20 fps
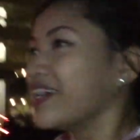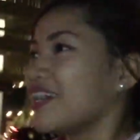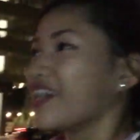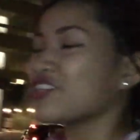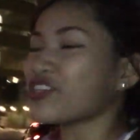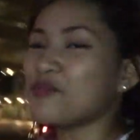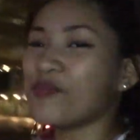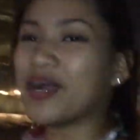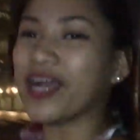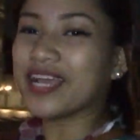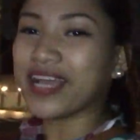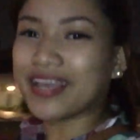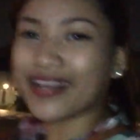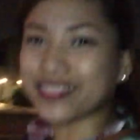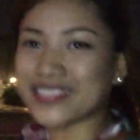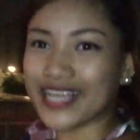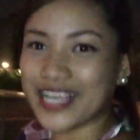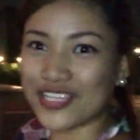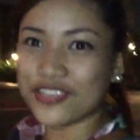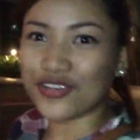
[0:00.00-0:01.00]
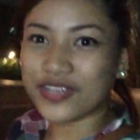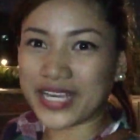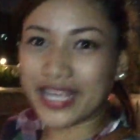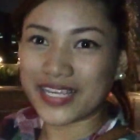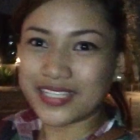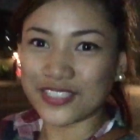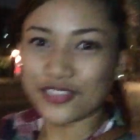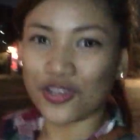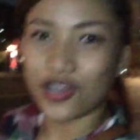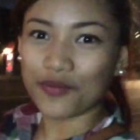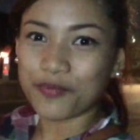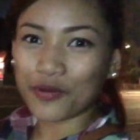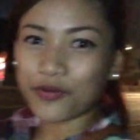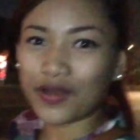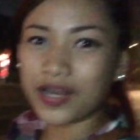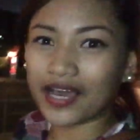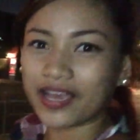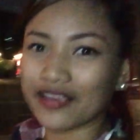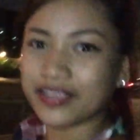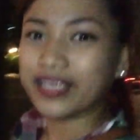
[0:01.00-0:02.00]
Ito mangyayari sa inyo guys, no, kapag
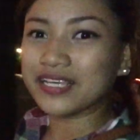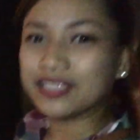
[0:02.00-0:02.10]
wala kang